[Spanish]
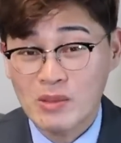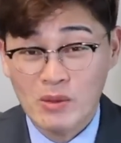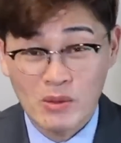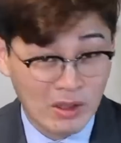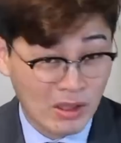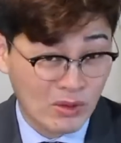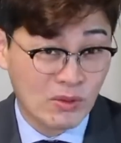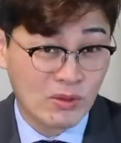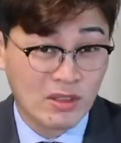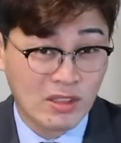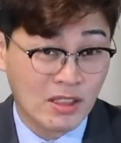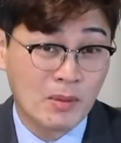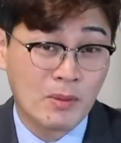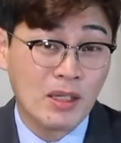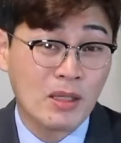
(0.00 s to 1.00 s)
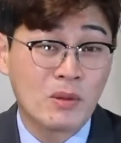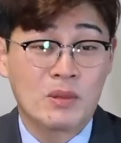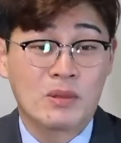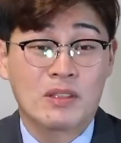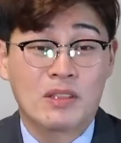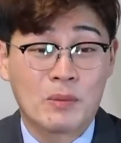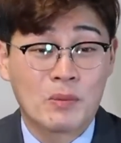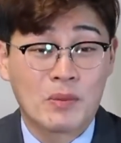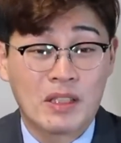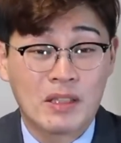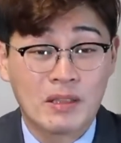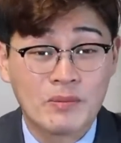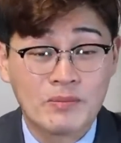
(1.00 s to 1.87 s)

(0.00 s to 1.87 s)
o en tu trabajo también.